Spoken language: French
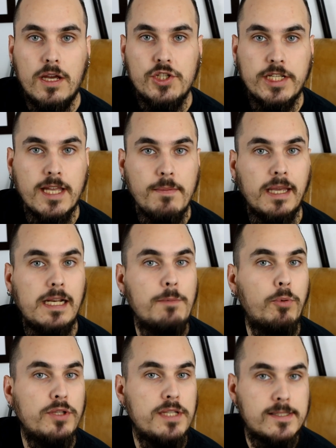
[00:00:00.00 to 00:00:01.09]
Chaque arme est réglée
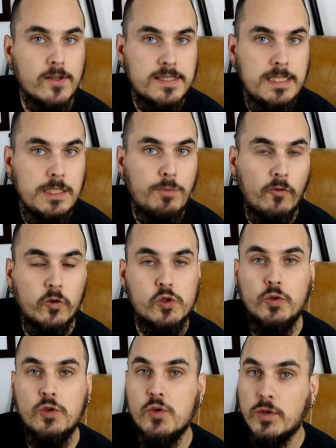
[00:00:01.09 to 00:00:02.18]
pour une distance type en
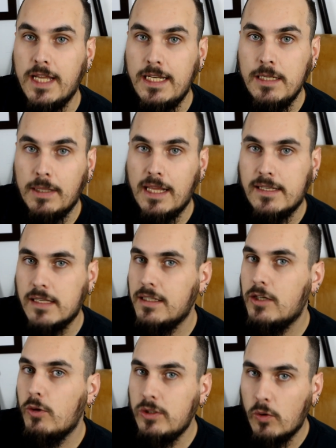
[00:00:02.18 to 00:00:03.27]
fonction de son calibre et de la
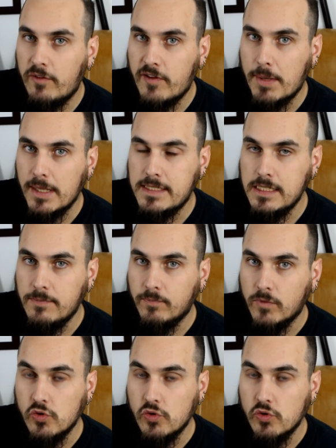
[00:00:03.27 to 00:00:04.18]
catégorie dont elle fait partie.